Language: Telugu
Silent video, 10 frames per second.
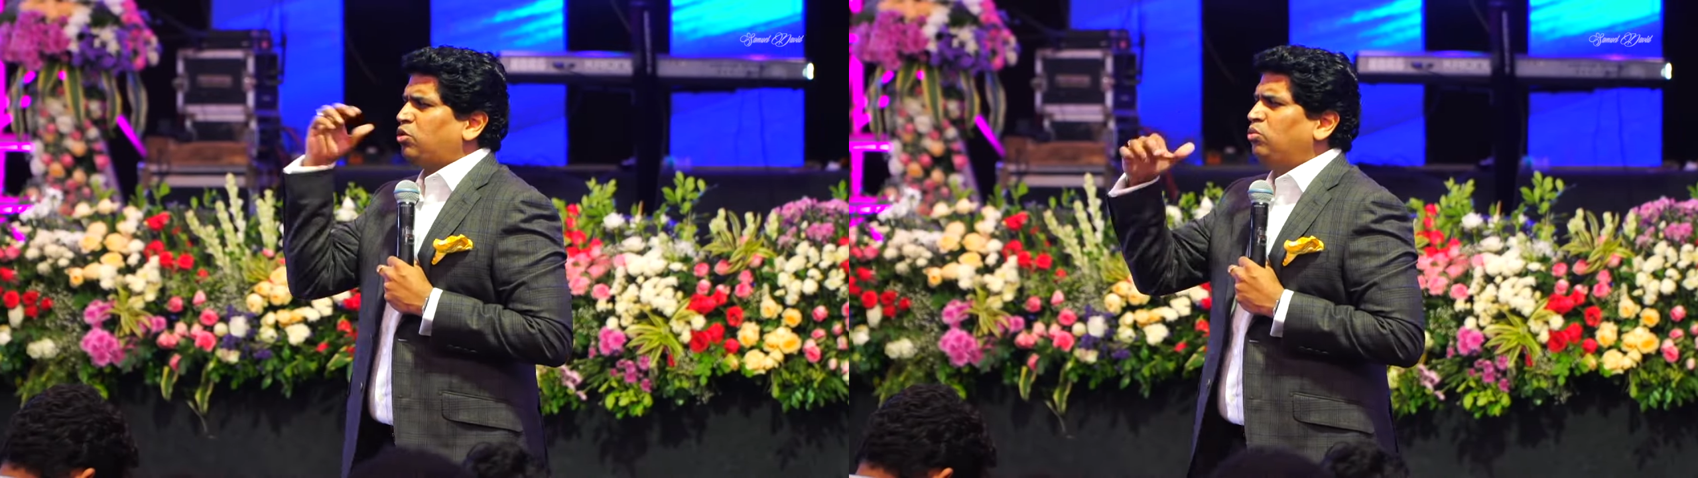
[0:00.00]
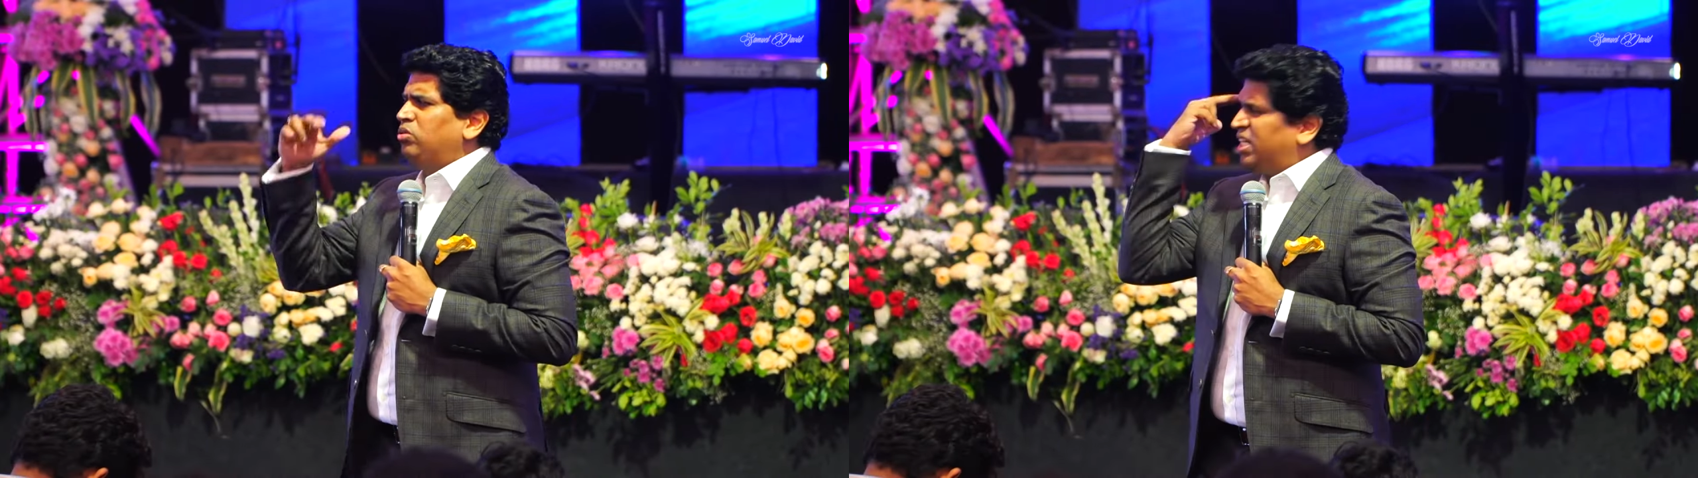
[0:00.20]

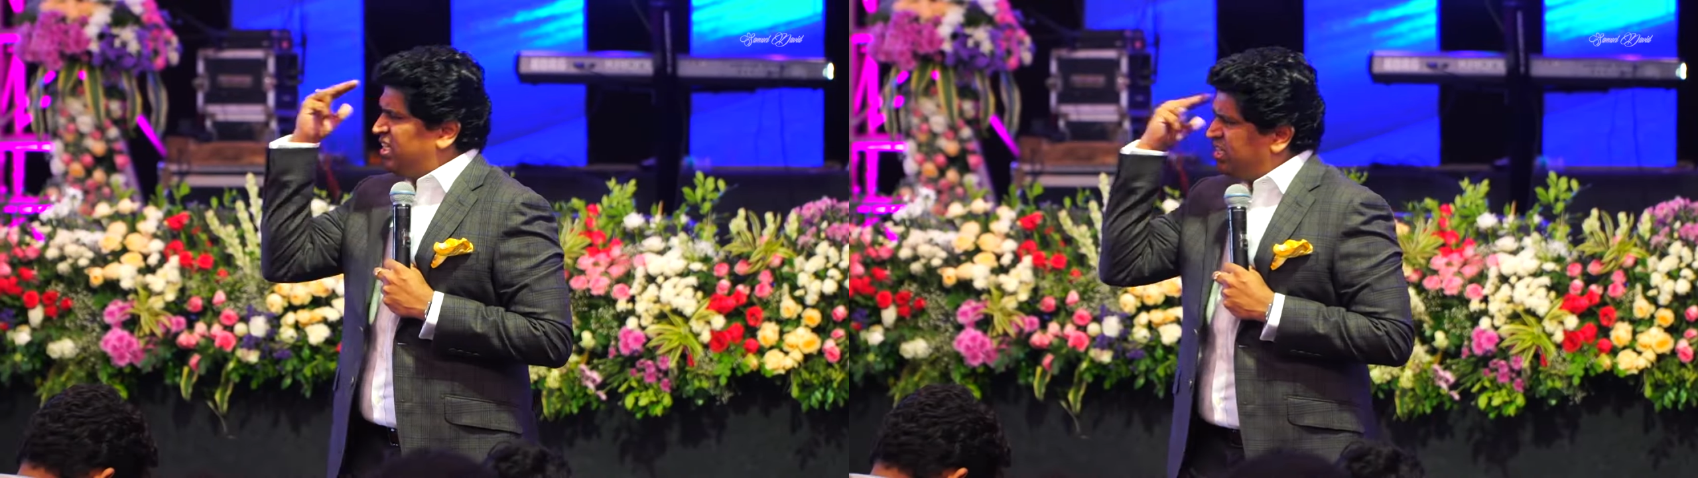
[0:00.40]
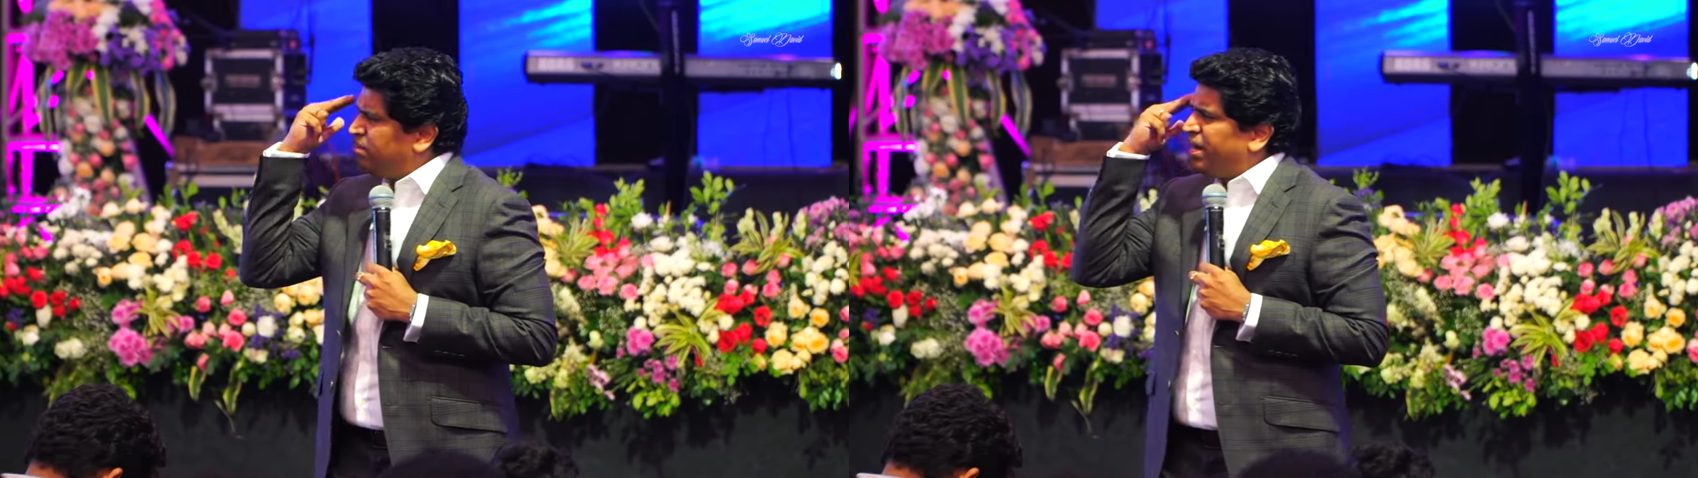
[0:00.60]
ట్రూత్ దట్
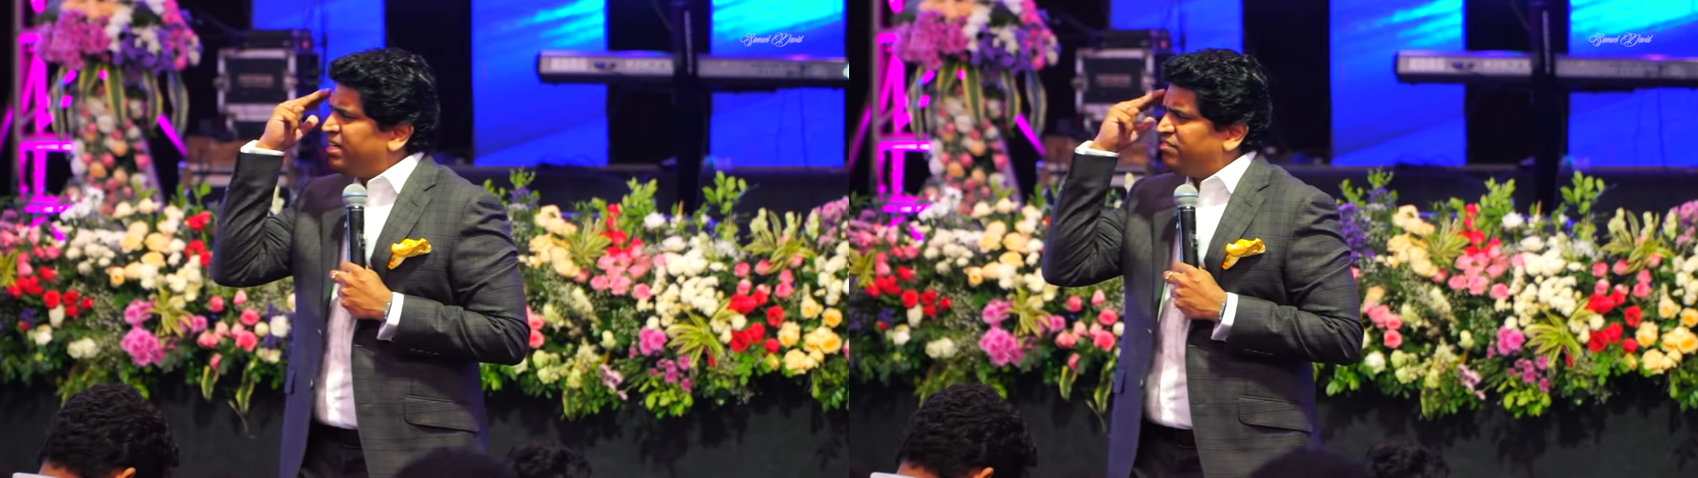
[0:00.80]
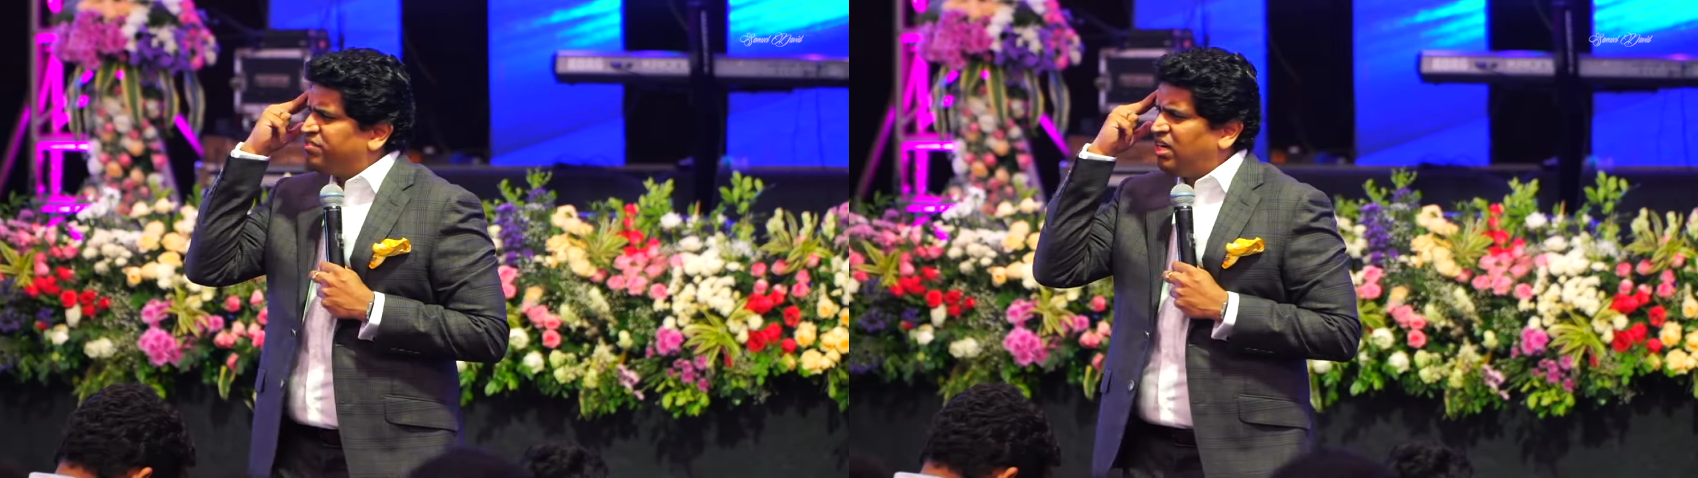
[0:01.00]
ఈస్ ఇన్ ద
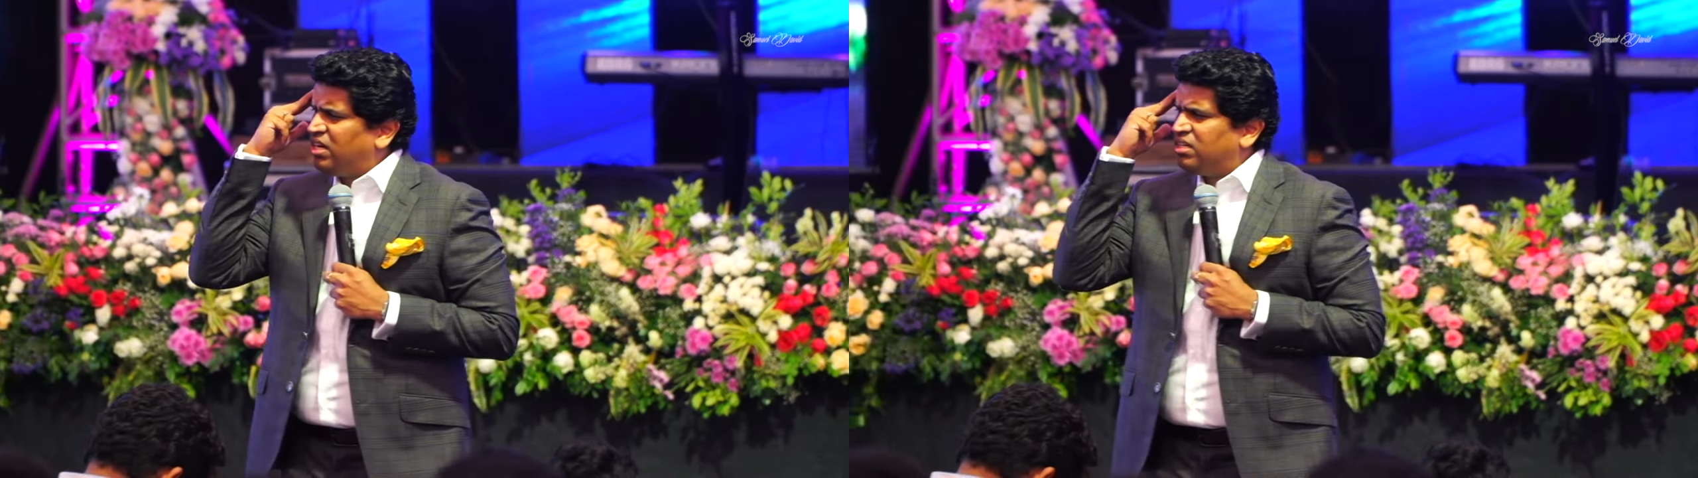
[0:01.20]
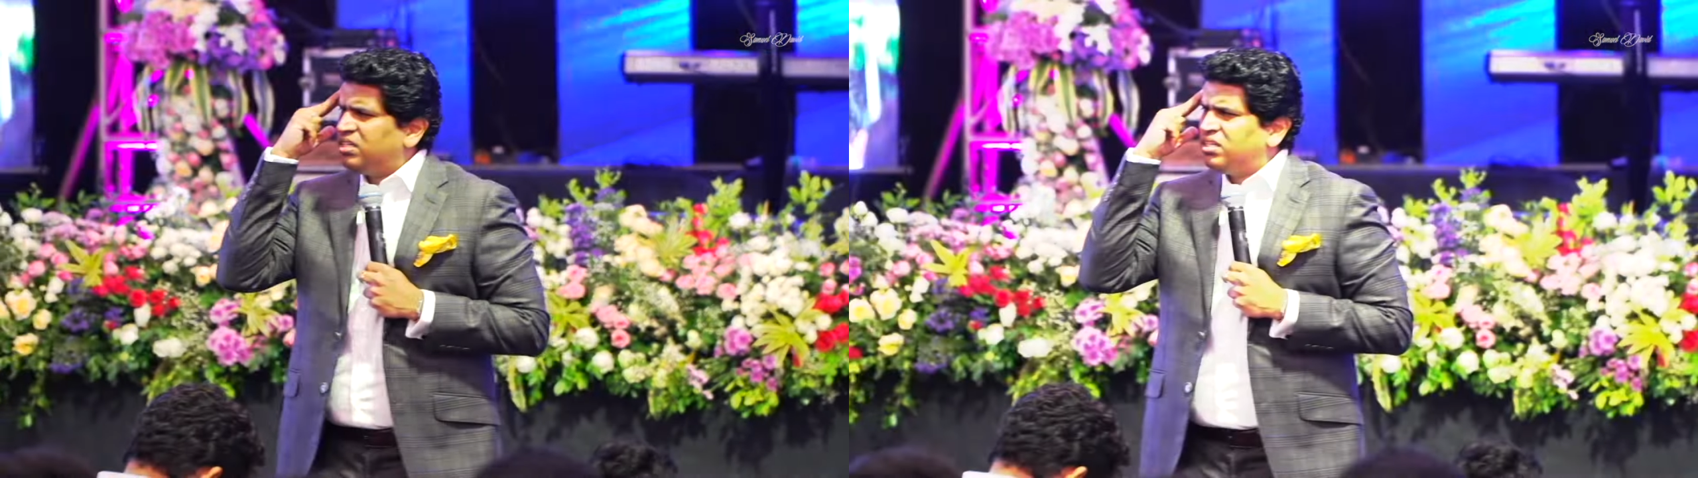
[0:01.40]
మైండ్ ఆఫ్ గాడ్